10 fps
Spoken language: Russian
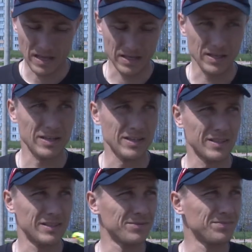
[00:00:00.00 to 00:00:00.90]

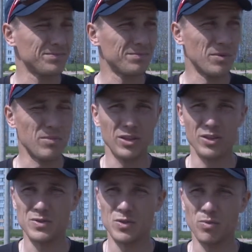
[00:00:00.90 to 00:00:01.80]
э,
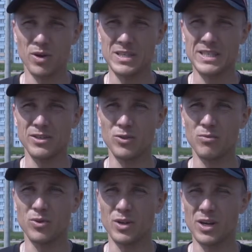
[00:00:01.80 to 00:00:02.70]
моменты вступают в силу,
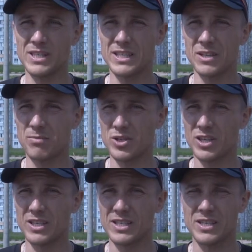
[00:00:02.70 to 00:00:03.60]
много родителей приезжает на